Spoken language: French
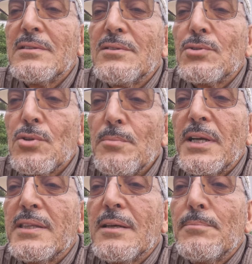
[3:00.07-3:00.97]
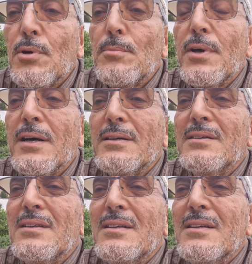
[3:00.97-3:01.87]
jusqu'au matin pour moi.
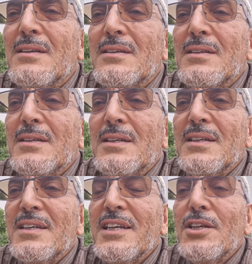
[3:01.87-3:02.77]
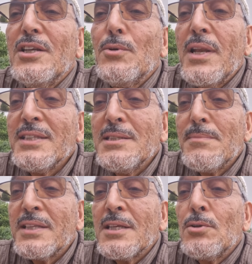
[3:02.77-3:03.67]
Et le lundi
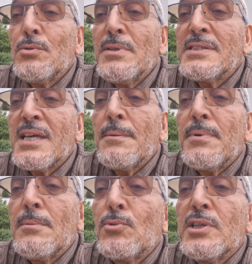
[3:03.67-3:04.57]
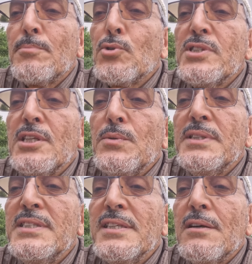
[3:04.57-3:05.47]
matin, le médecin appelle mon épouse et lui
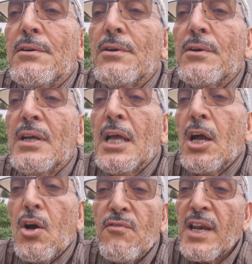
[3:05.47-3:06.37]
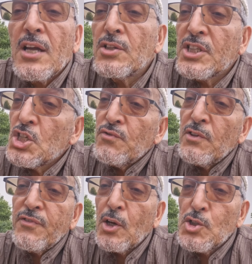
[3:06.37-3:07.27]
dit euh, On va le rentrer, je vais
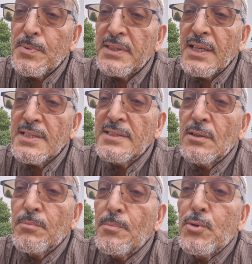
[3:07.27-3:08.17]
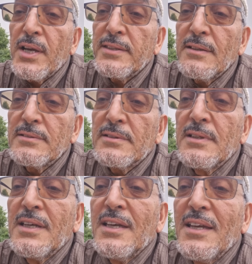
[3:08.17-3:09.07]
le faire hospitaliser, on peut plus attendre.
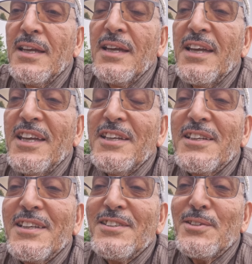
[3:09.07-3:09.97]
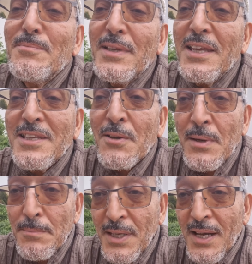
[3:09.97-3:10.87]
Et il y a eu
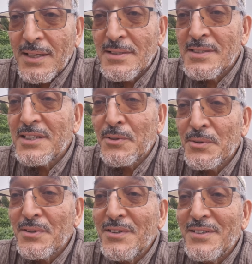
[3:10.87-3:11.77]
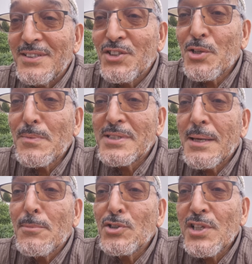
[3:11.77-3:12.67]
un miracle c'est que j'ai commencé
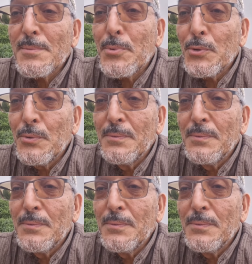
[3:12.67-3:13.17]
à manger un peu.